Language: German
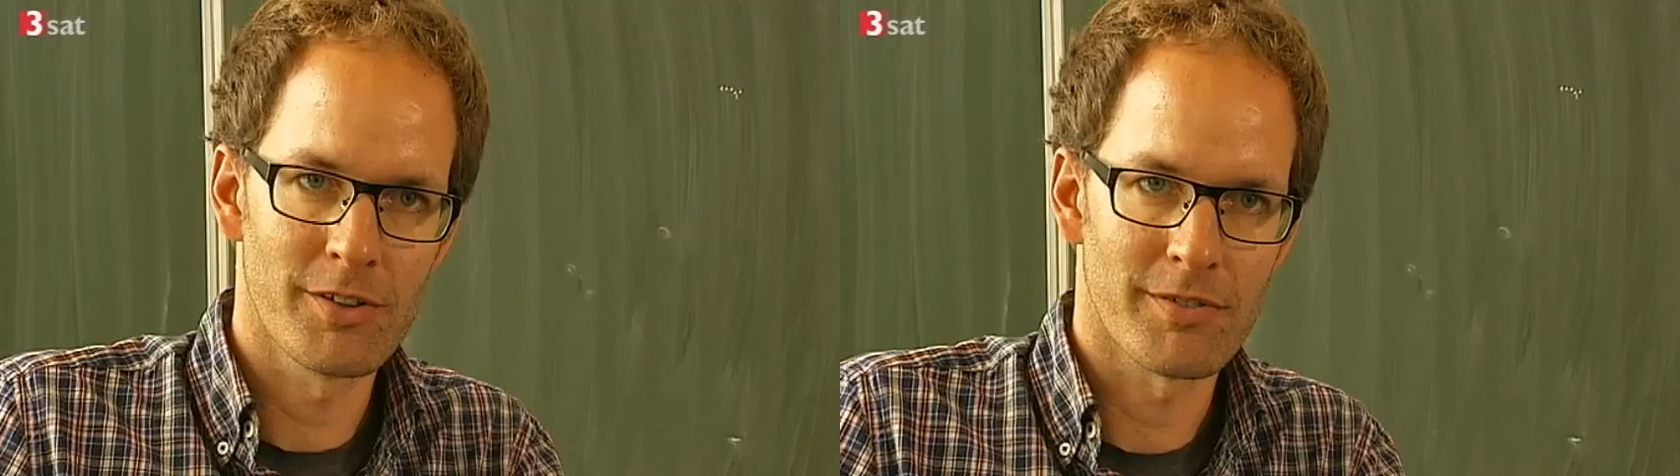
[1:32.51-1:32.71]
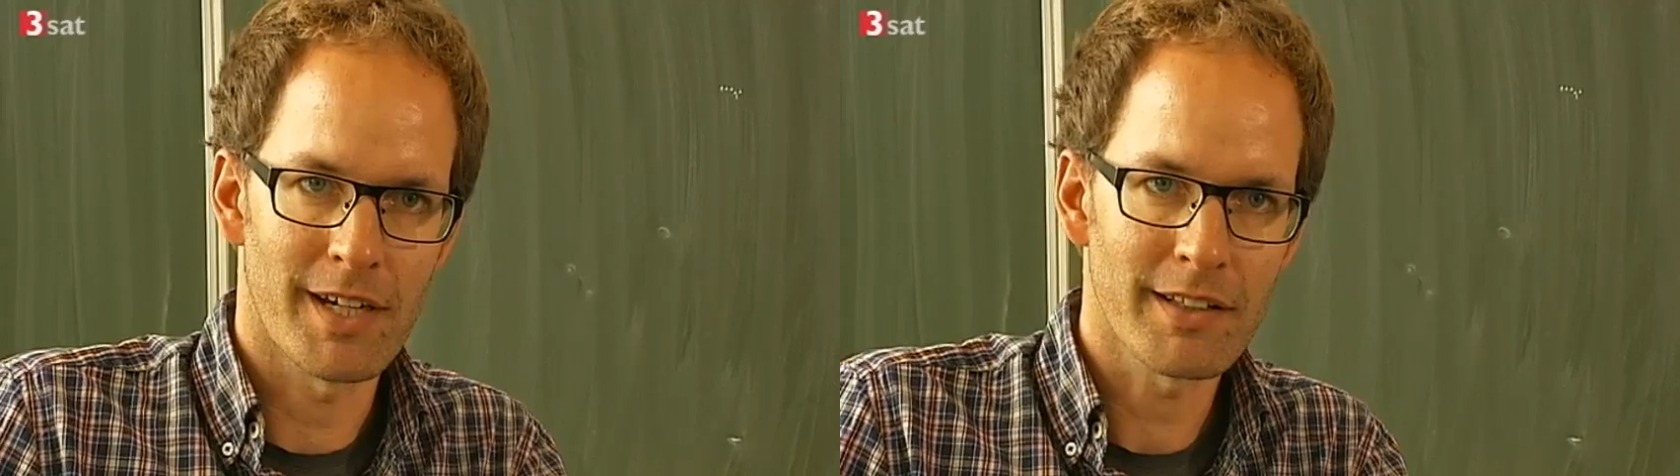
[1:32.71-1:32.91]
die
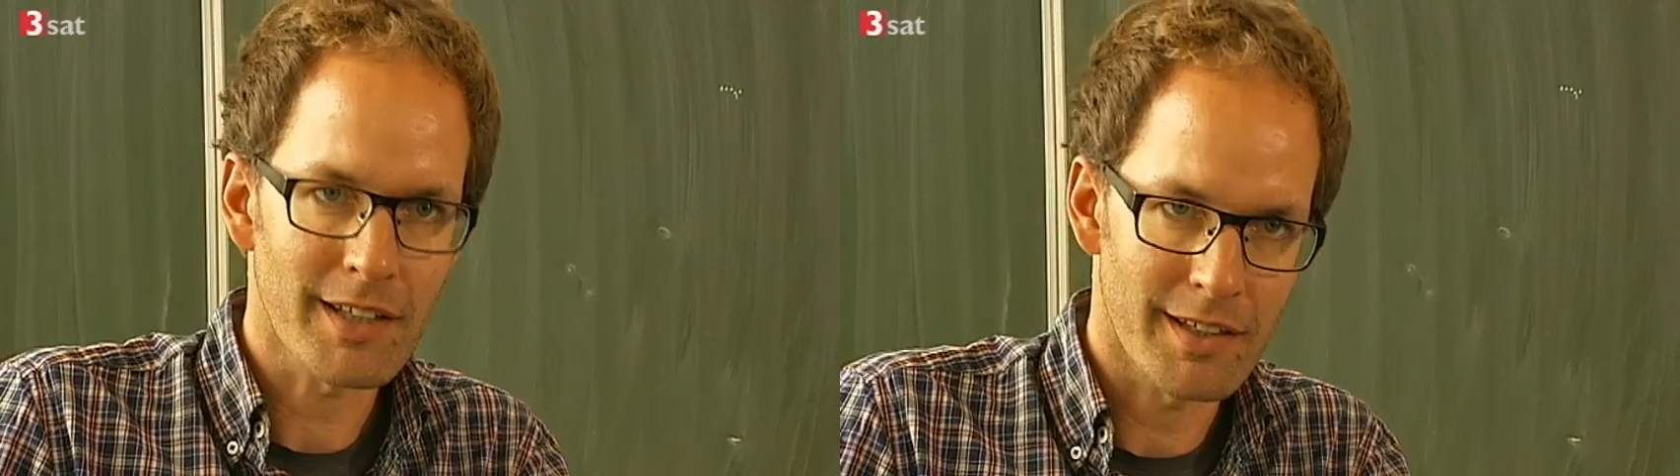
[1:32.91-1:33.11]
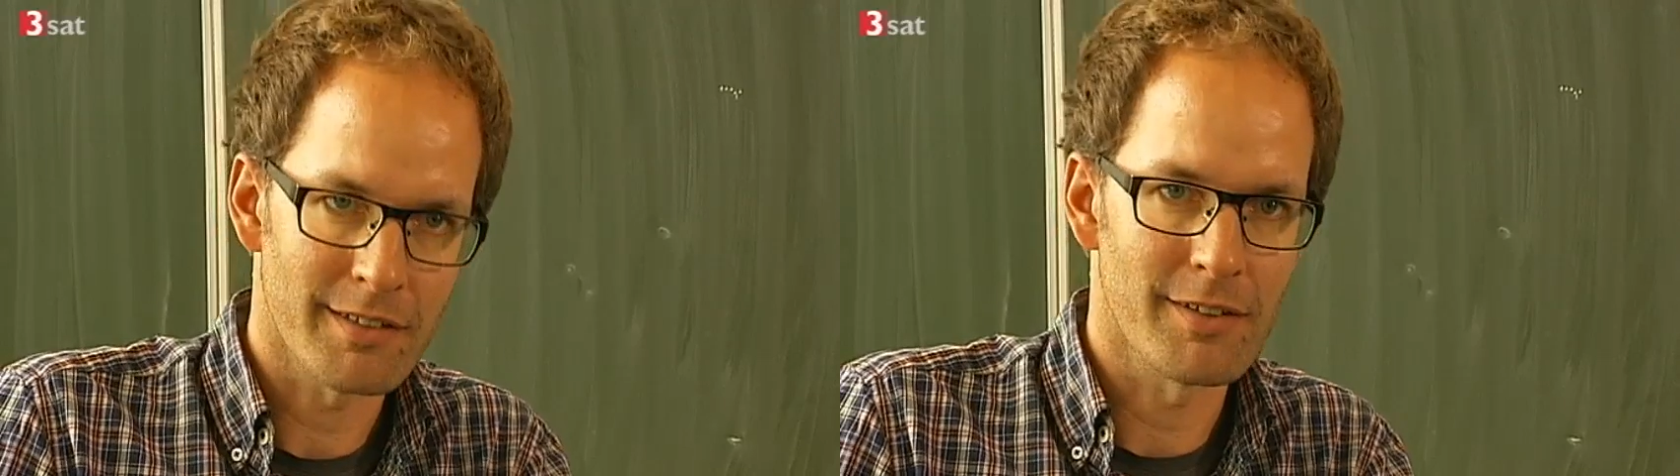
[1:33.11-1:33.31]
so
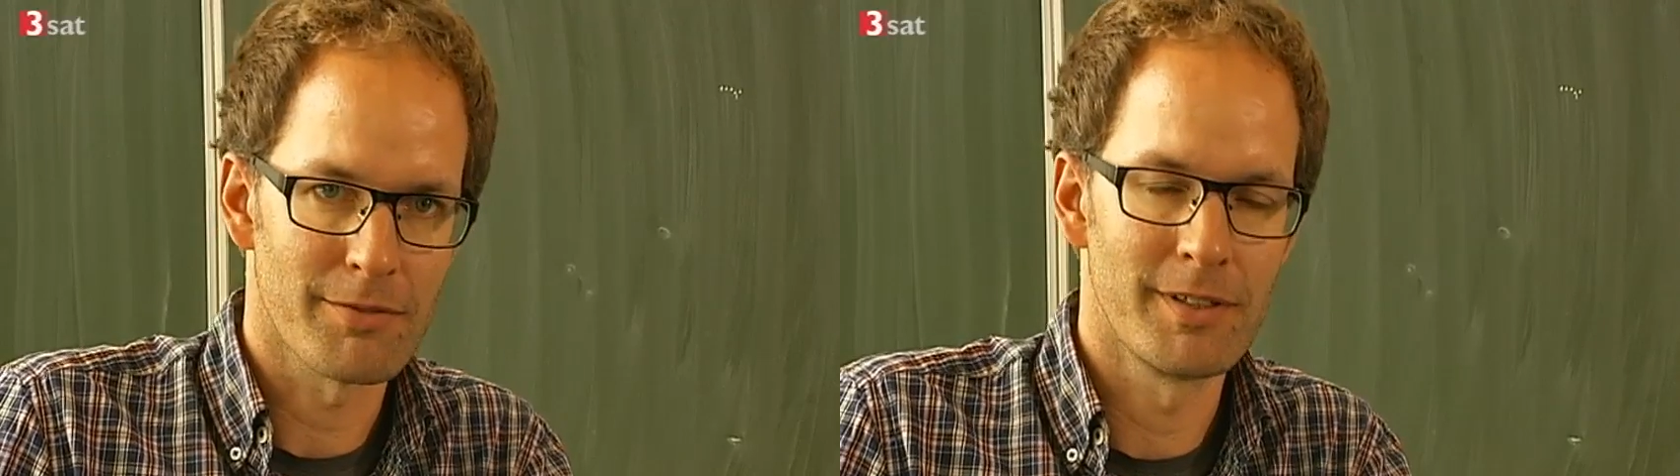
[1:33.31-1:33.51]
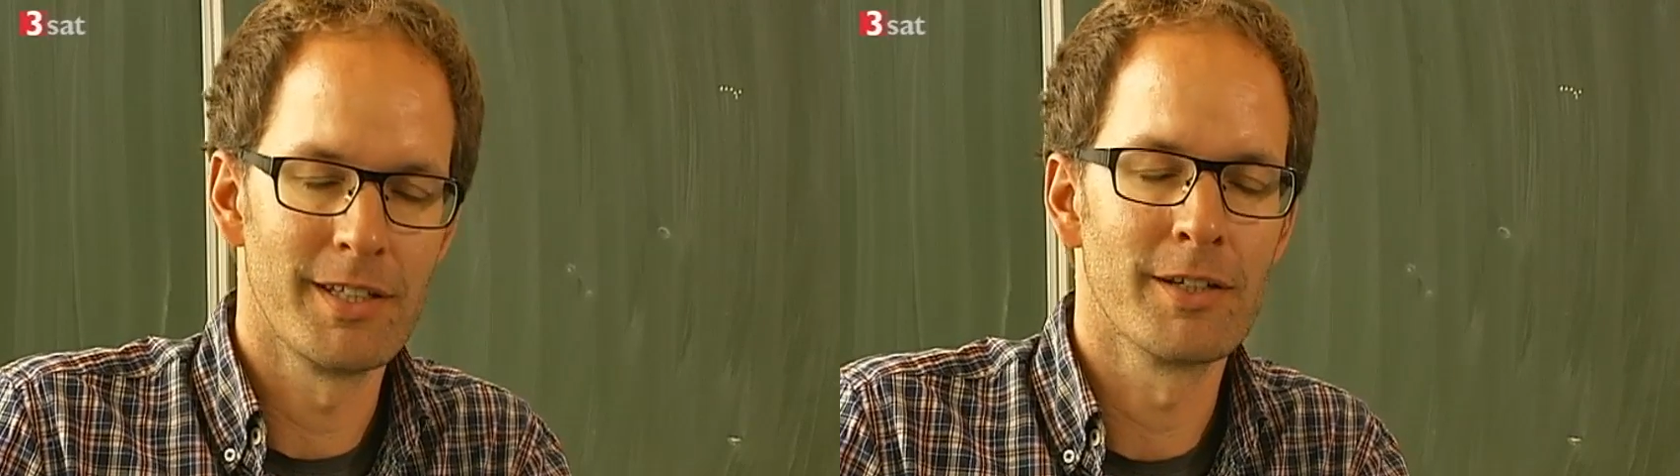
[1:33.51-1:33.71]
weitreichend
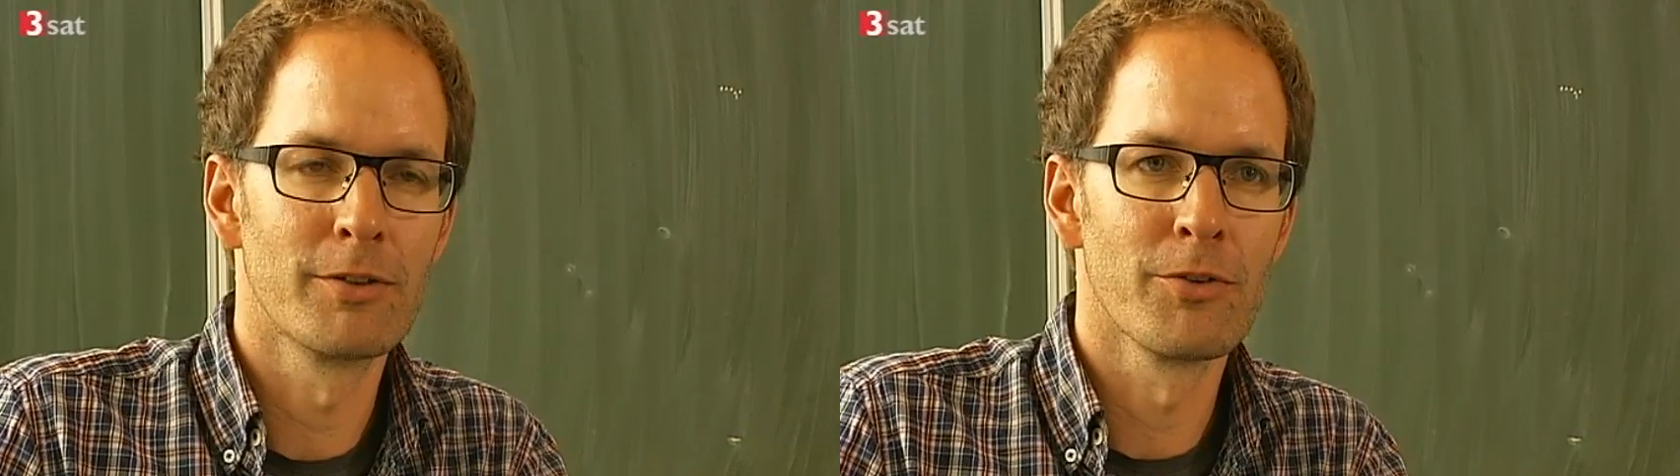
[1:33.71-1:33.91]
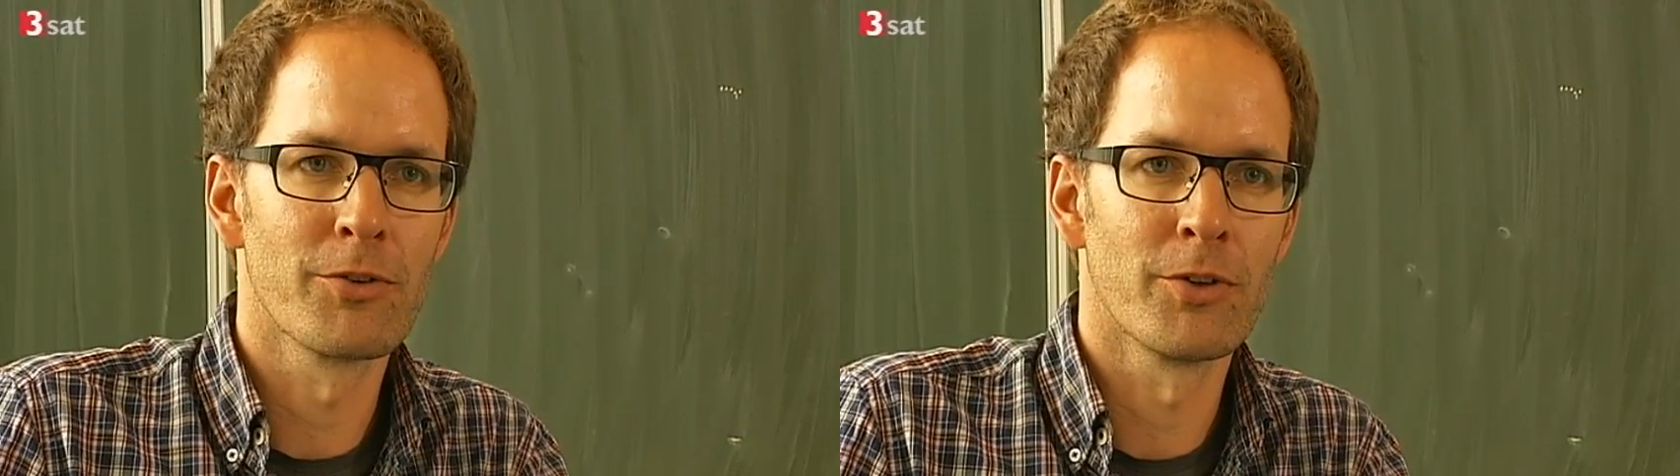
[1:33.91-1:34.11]
ist wie die
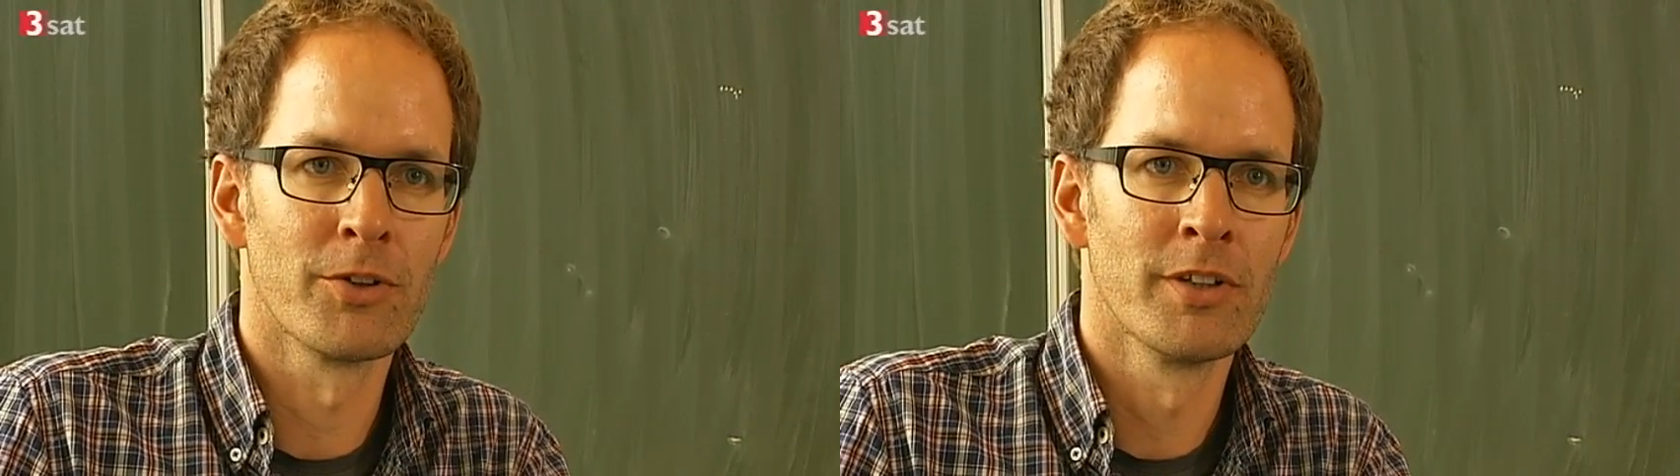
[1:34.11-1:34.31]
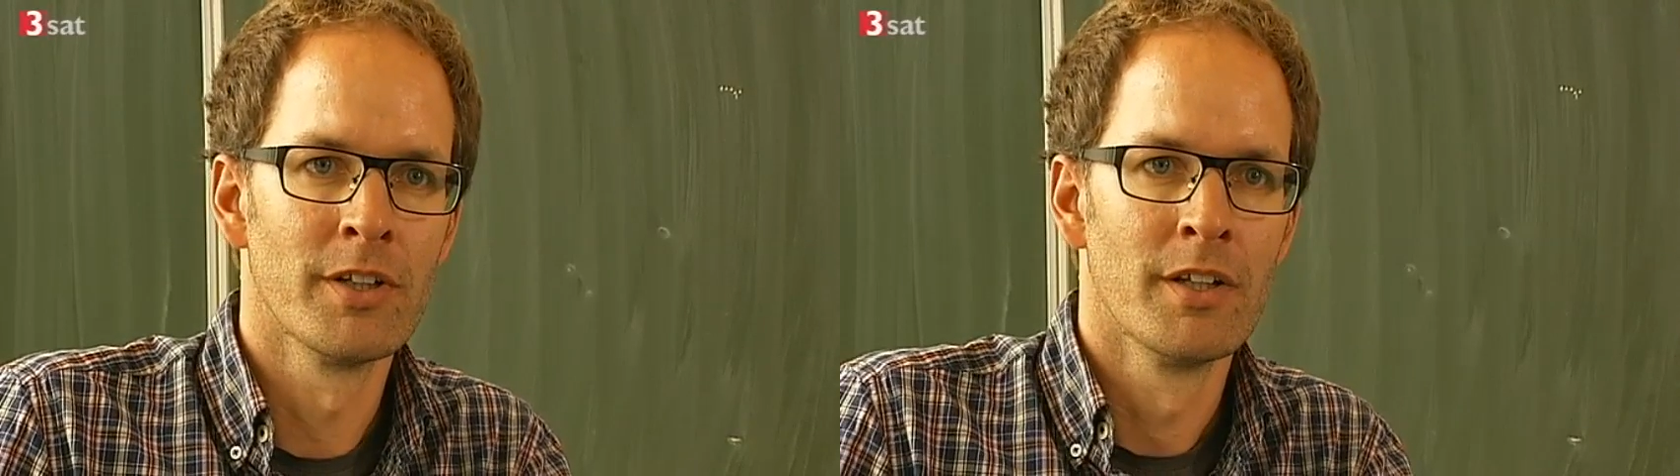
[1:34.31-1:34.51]

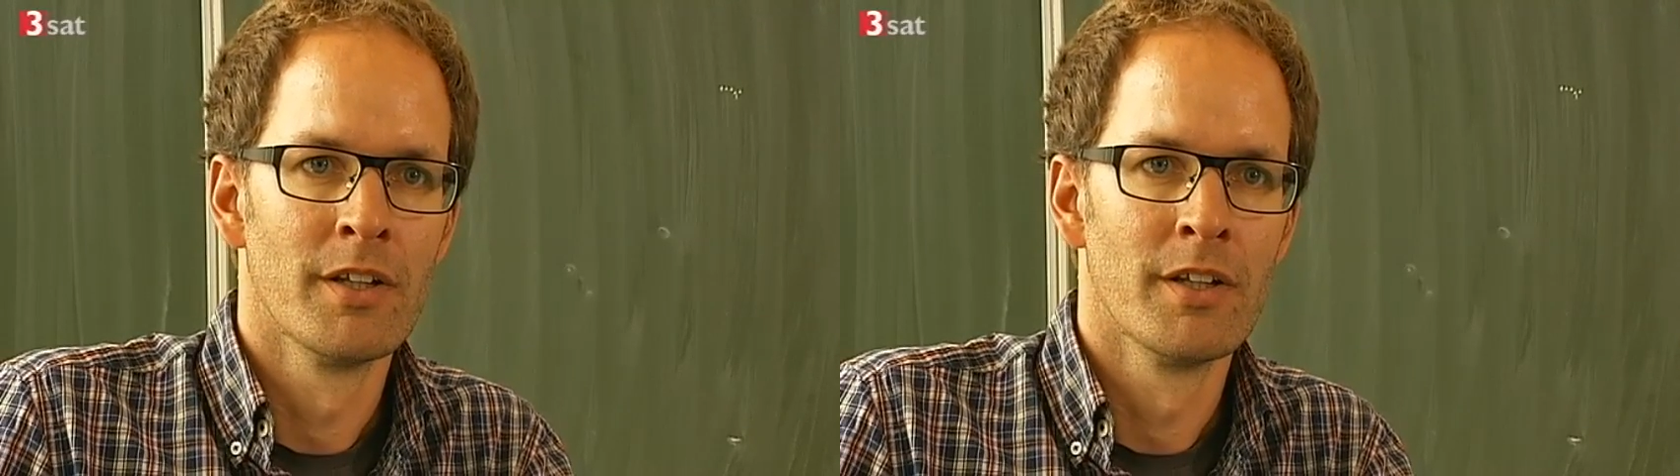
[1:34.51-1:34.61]
Inklusion,